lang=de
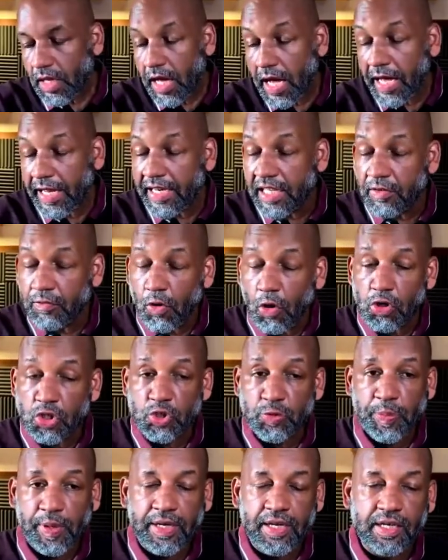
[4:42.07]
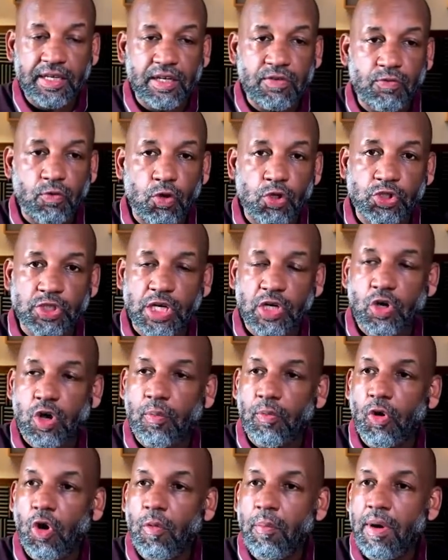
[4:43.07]
Einige Wochen später, der Vorstand
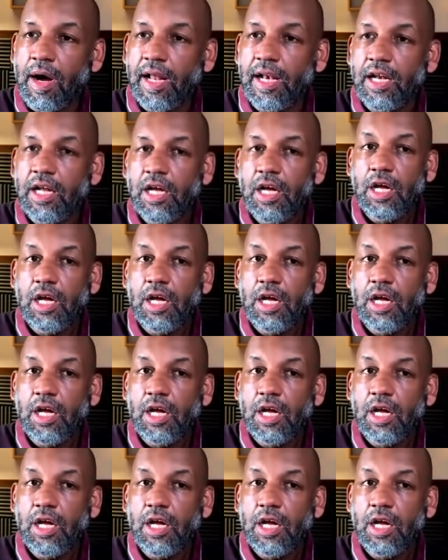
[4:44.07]
kommt nochmal